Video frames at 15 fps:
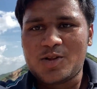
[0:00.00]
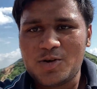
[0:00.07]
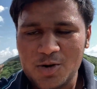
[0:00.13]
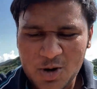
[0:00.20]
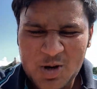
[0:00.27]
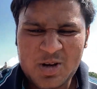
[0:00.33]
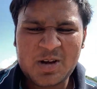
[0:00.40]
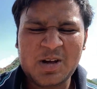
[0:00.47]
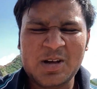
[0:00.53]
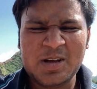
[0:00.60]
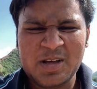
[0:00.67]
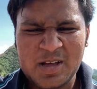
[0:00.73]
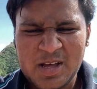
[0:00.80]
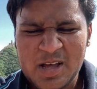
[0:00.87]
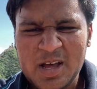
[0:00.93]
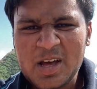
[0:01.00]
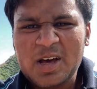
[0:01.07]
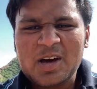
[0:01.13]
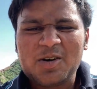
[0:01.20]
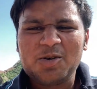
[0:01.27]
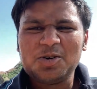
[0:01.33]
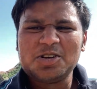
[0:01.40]
तो
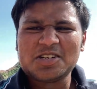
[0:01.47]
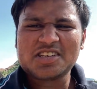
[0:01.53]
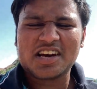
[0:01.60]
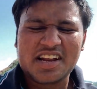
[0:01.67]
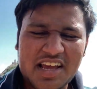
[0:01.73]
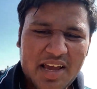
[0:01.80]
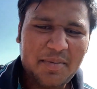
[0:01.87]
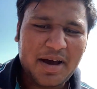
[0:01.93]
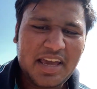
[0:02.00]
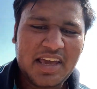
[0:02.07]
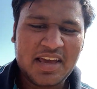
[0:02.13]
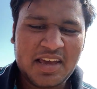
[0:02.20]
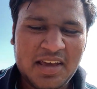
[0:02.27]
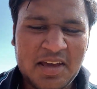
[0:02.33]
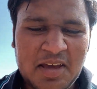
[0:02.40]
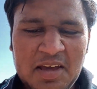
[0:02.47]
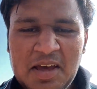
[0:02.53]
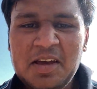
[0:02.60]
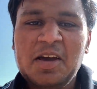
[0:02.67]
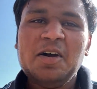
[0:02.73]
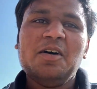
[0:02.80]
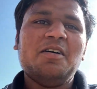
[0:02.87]
कोशिश करेंगे भाई
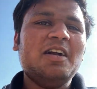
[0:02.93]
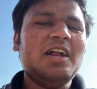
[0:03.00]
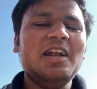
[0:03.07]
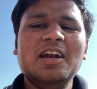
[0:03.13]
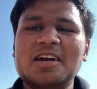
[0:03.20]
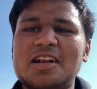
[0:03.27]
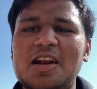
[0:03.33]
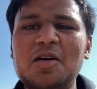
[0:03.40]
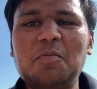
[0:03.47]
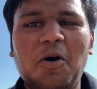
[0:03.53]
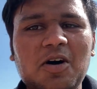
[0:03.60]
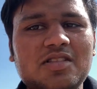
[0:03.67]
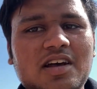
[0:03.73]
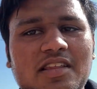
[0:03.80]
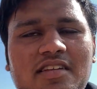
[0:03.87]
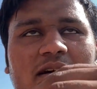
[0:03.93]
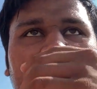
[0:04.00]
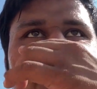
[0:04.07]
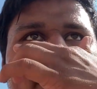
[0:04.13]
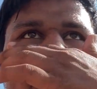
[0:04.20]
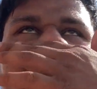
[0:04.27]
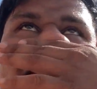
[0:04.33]
वरना लिटरली बहुत गंदी
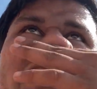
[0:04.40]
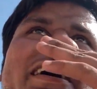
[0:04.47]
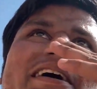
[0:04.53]
मरने वाली